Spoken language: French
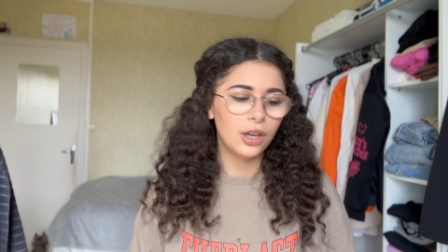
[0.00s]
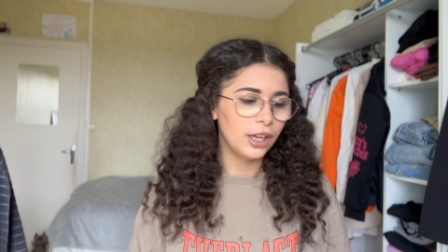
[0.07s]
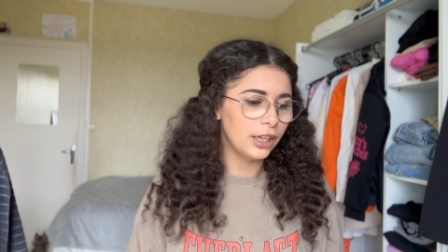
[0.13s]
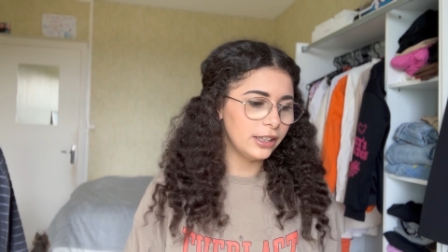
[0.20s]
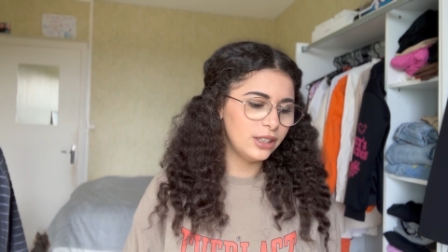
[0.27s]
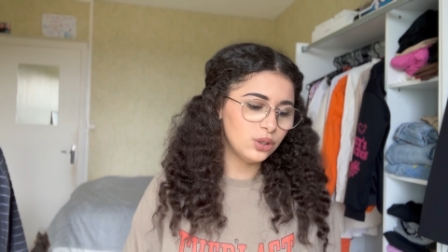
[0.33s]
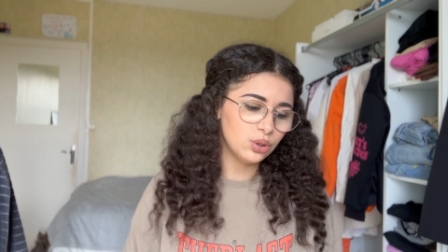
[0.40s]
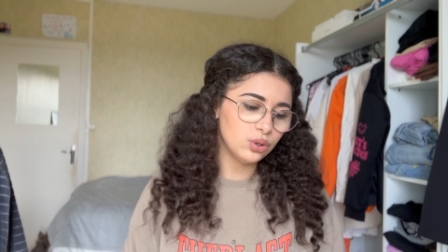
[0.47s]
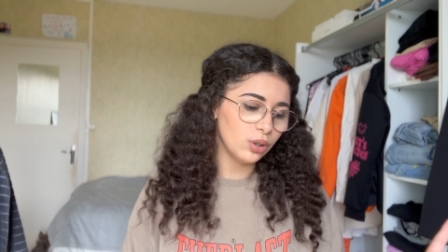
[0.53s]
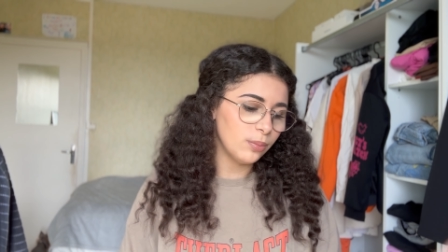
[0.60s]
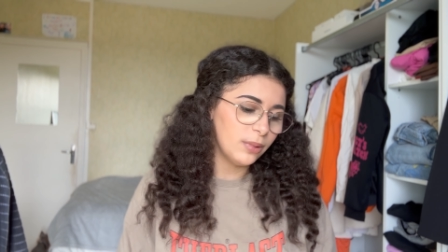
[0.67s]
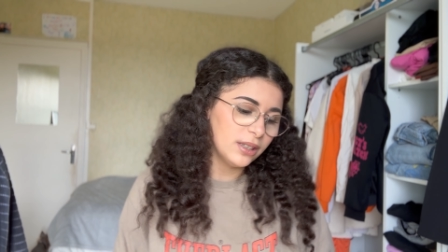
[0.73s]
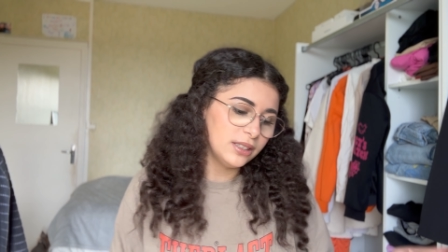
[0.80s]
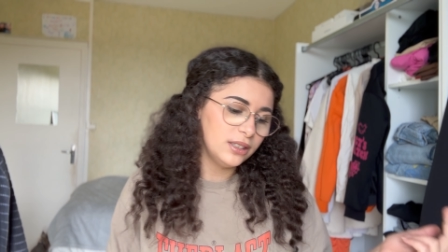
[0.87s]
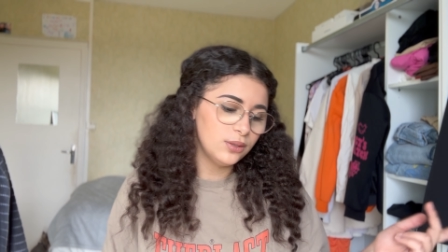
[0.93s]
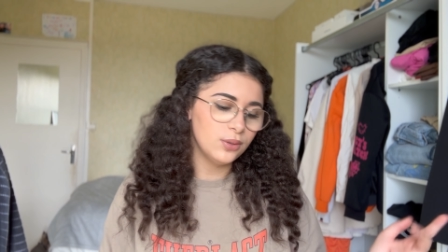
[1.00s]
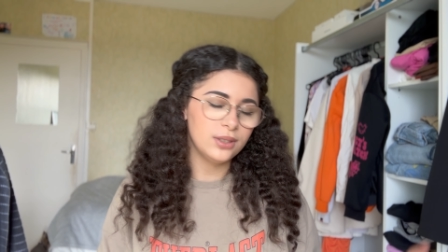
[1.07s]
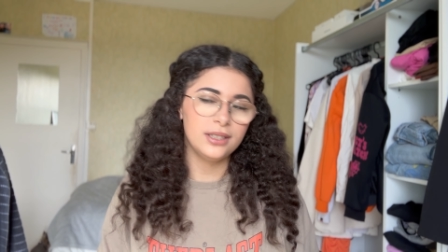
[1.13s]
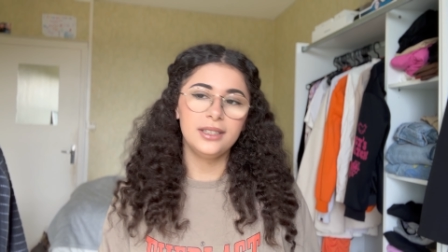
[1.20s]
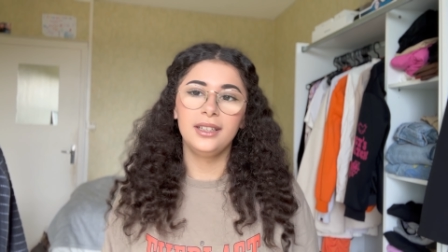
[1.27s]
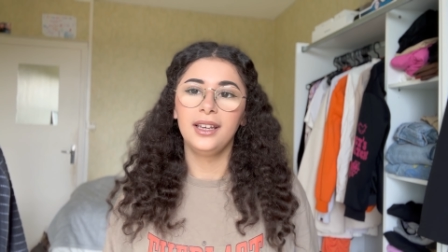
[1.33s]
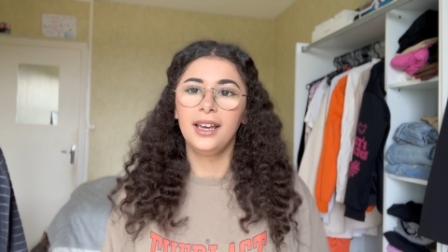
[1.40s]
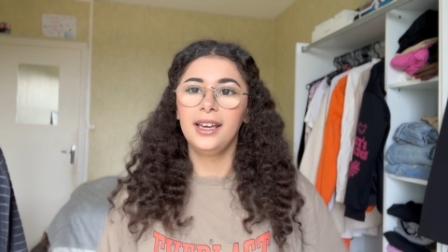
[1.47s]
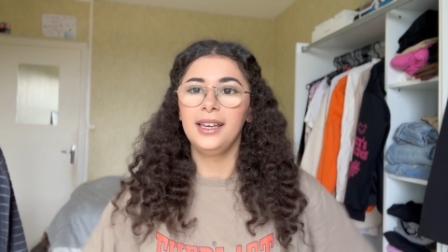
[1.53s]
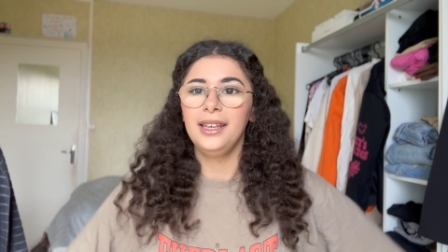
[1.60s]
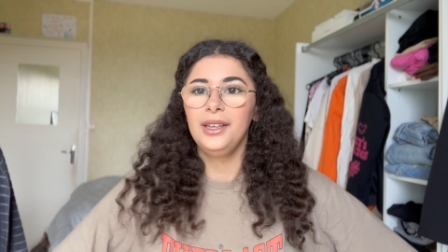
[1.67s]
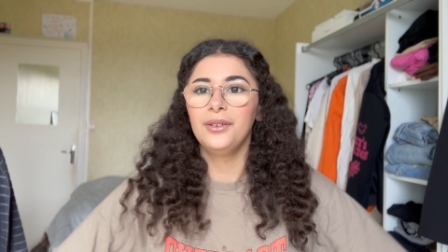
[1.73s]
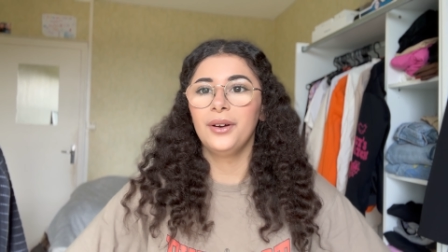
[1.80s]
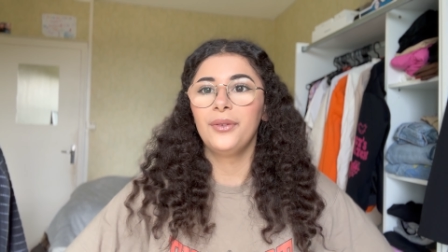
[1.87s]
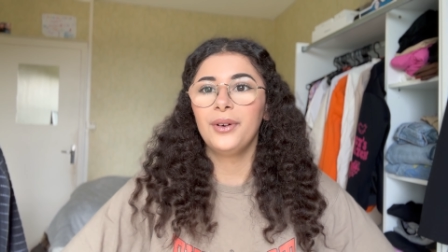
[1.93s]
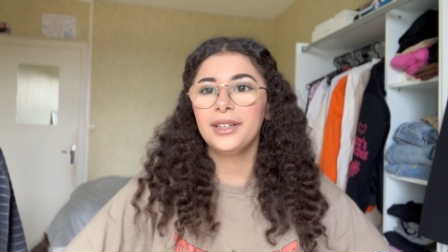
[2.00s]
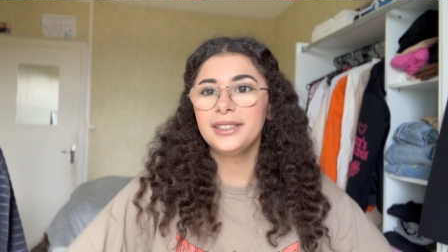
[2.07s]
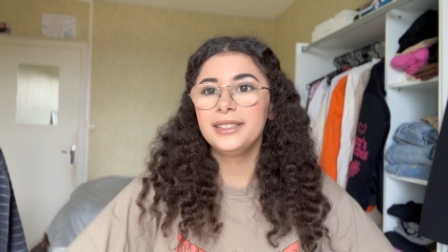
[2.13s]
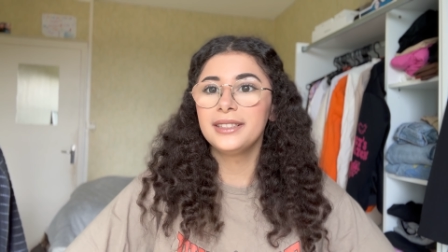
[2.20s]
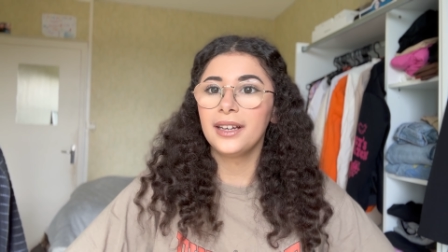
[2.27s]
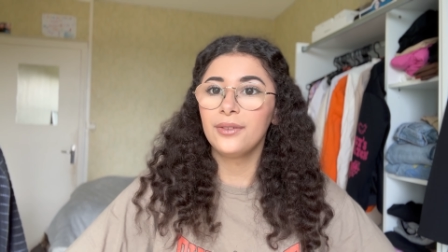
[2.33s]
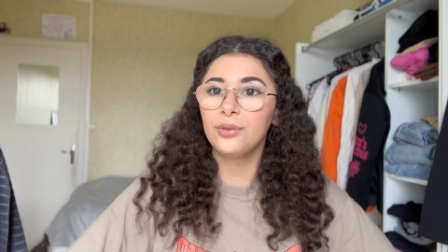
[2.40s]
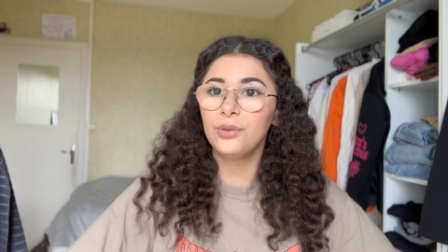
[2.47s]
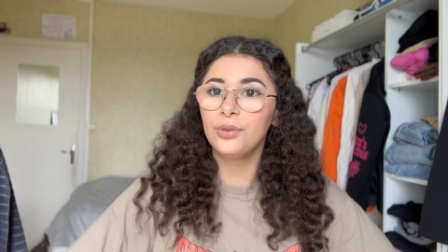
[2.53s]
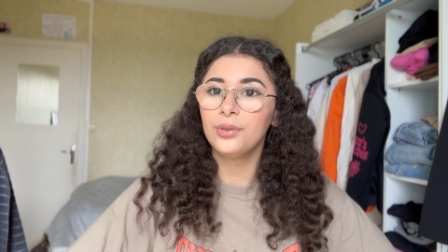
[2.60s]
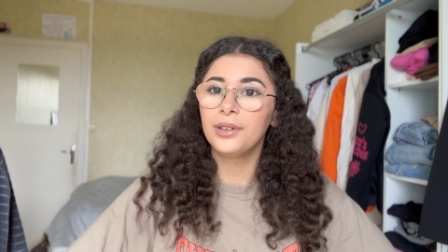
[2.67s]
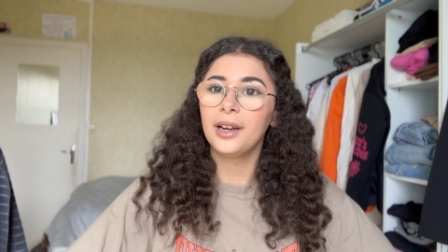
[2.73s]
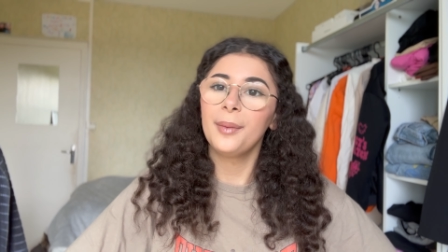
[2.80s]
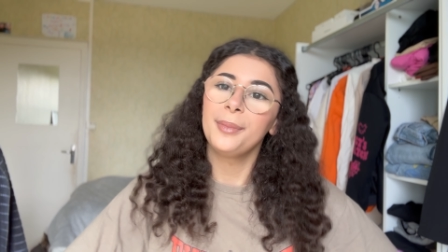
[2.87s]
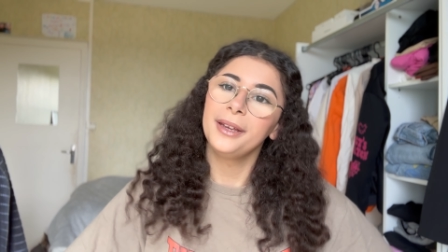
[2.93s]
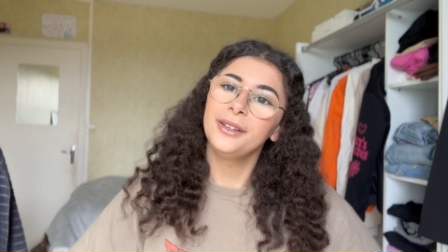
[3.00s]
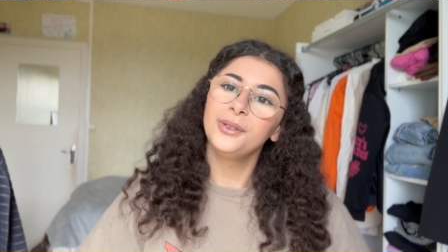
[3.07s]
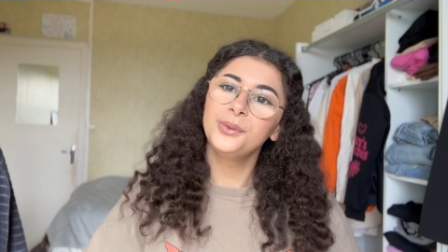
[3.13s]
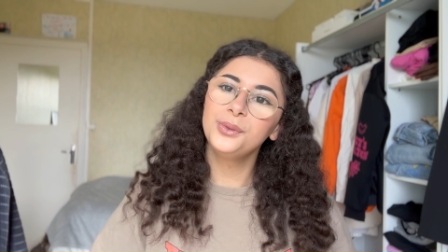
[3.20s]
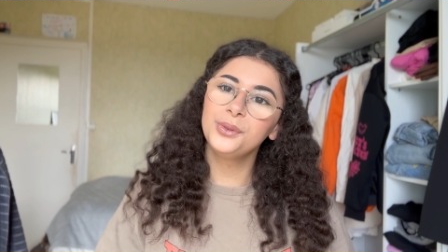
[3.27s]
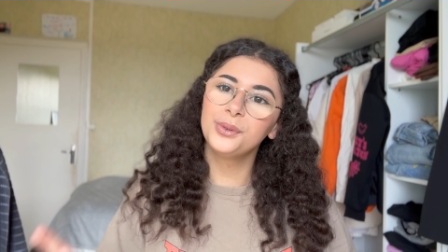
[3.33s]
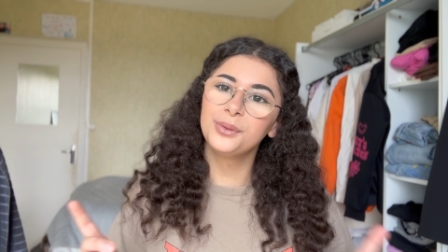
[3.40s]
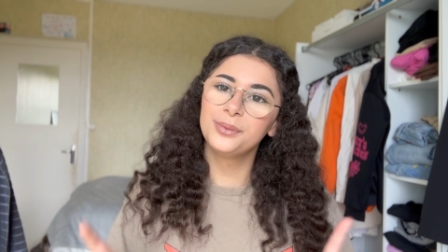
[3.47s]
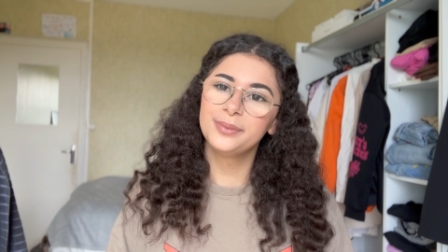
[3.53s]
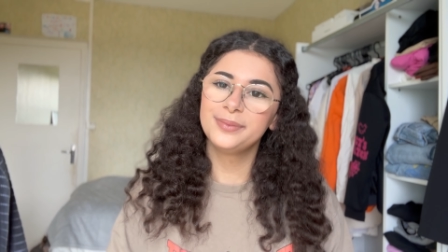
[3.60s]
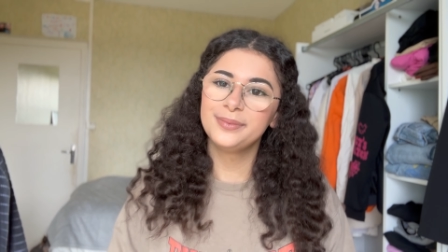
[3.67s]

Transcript: Et des chaussures basiques aussi. Et on va voir si ça vaut la peine ou non.